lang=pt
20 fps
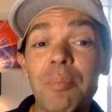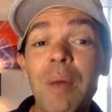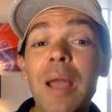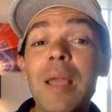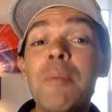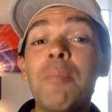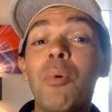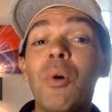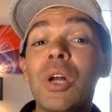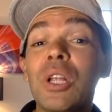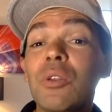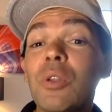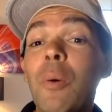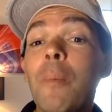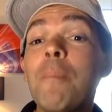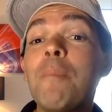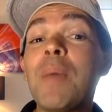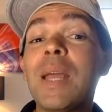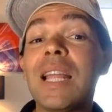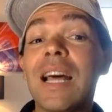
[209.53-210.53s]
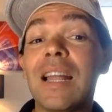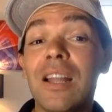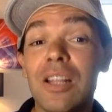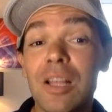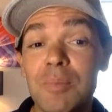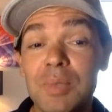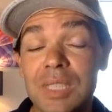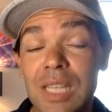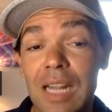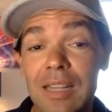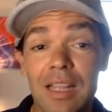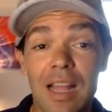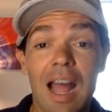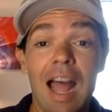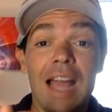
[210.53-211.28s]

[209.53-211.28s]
tá, empurrando não, pedalando a bicicleta.